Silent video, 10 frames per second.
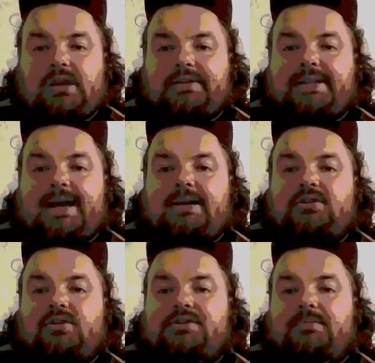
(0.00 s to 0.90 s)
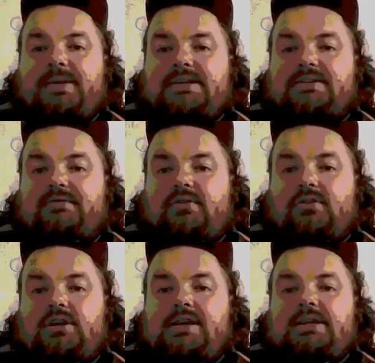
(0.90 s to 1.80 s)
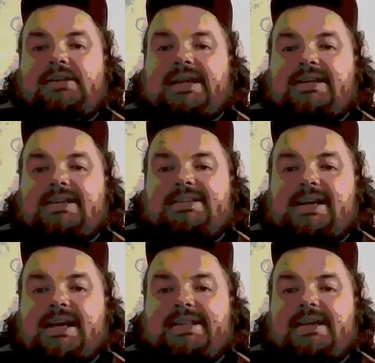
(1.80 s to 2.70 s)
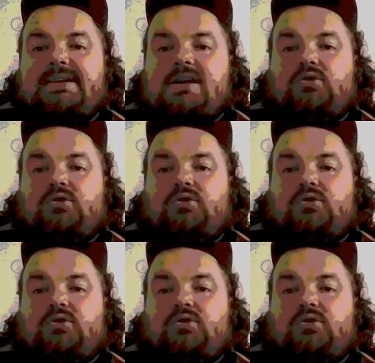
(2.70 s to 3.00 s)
na, drodzy Państwo, takie zagadnienia,